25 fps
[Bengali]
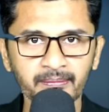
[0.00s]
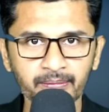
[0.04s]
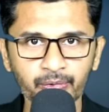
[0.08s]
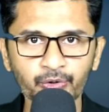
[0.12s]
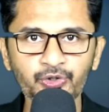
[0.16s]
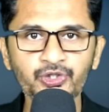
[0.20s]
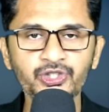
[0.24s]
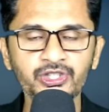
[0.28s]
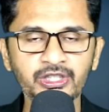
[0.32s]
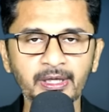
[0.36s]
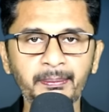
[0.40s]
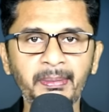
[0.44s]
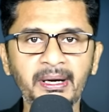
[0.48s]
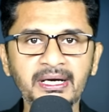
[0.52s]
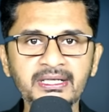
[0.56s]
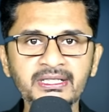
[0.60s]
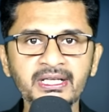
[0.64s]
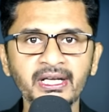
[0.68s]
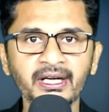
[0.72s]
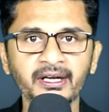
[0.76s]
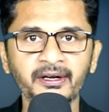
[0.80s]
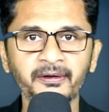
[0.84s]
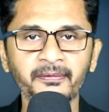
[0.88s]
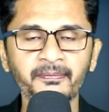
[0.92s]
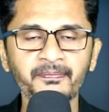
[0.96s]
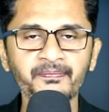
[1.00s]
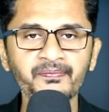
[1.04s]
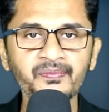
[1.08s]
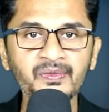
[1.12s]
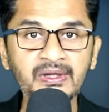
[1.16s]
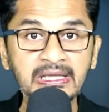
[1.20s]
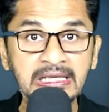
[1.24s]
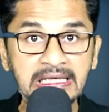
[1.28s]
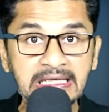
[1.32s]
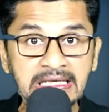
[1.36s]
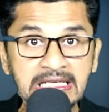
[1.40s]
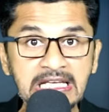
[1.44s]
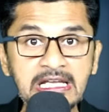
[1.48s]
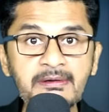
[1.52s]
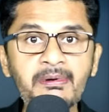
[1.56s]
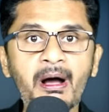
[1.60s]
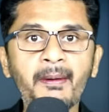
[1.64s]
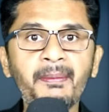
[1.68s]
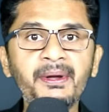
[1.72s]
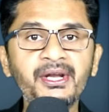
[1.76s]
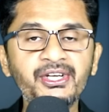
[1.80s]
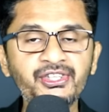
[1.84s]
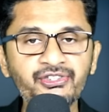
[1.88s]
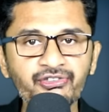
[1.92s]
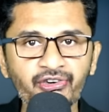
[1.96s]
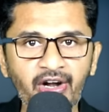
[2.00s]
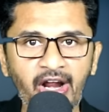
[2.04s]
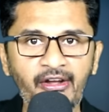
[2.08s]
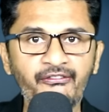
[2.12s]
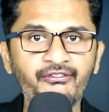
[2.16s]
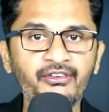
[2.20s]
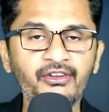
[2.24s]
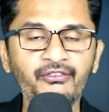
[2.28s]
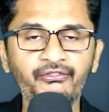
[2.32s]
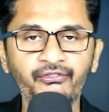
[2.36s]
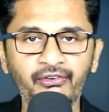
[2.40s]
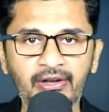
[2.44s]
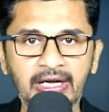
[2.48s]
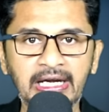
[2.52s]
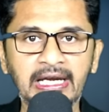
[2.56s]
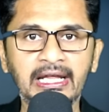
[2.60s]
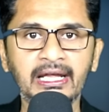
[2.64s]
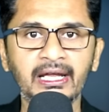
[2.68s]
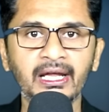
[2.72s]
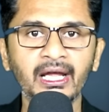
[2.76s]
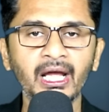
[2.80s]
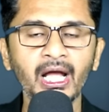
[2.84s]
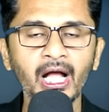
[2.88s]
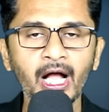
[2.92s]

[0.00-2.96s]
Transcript: বুঝতে পারছেন কিভাবে ট্র্যাফে ফেলে